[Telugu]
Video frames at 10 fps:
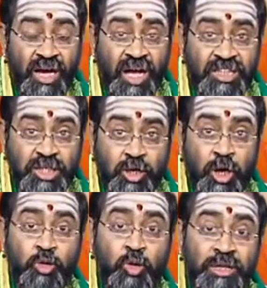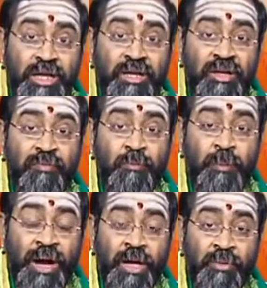ఆకాశం కట్లు తెగి
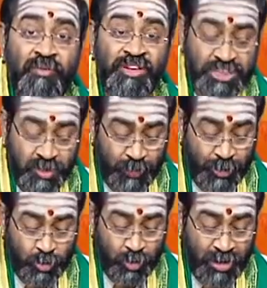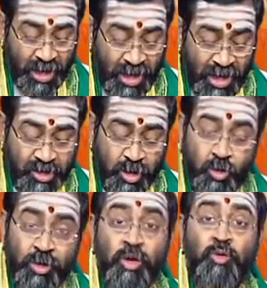బాణముల వర్షం పడుతోందా
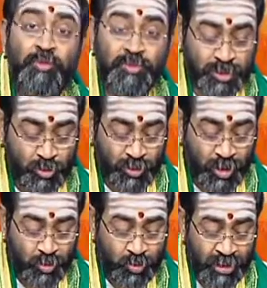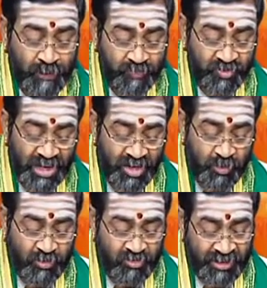అన్నట్లుగా కురిపిస్తున్నావు
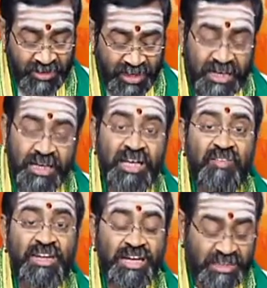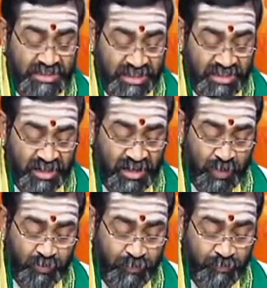దైవమ వంటే నీవే
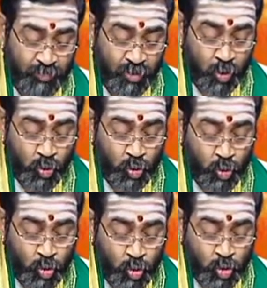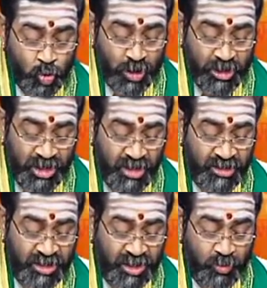దశరథరామ కూరుచుక
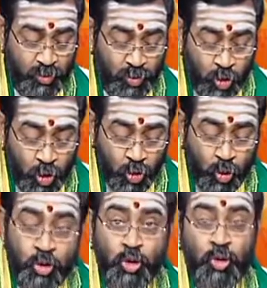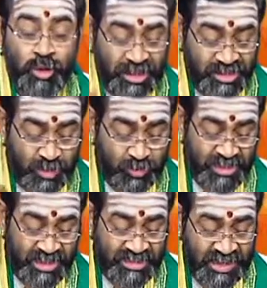ఏలితేను కోతులు రాజ్యము
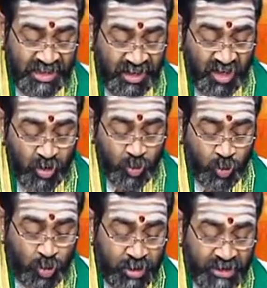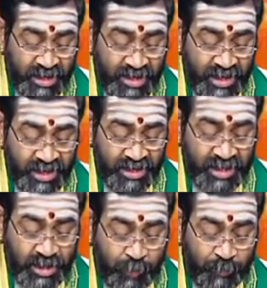చేసే కోరితేనే
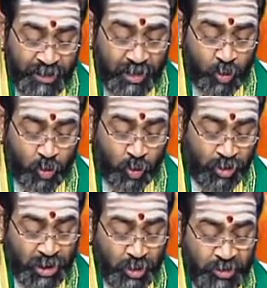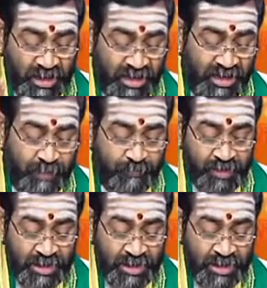నీటిపై కొండలు తేలి